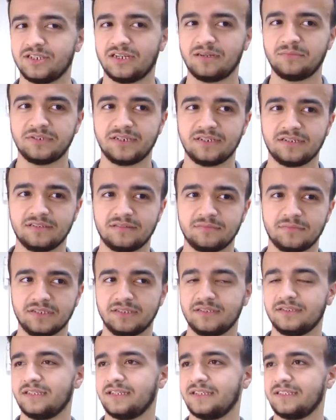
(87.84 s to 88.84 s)
Caminin
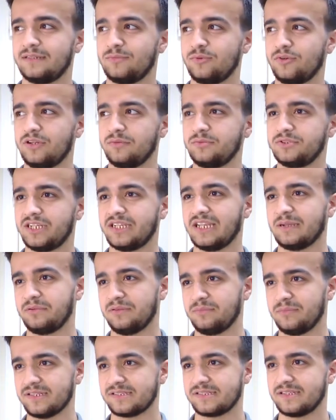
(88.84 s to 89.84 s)
malından da böyle bir şey
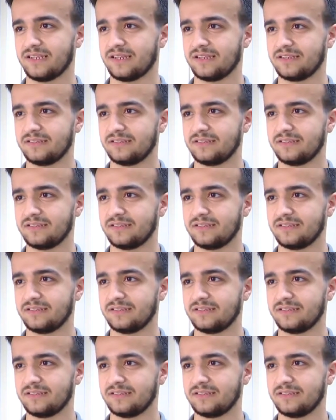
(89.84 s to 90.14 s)
yapılmaz yani.